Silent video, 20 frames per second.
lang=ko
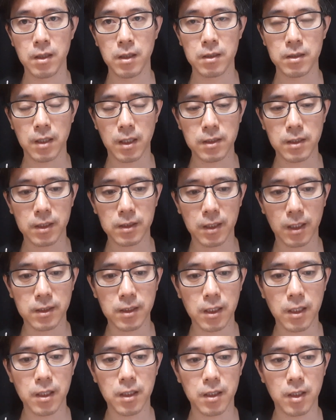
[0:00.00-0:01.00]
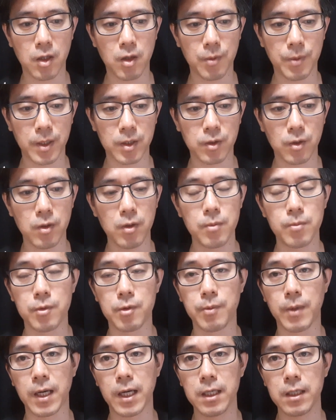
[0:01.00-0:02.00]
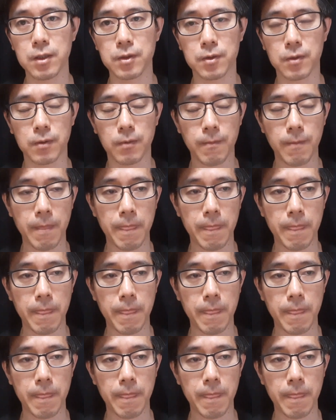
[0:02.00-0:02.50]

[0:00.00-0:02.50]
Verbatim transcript: 사실상 자살행위라고 봐도 무방한 거죠.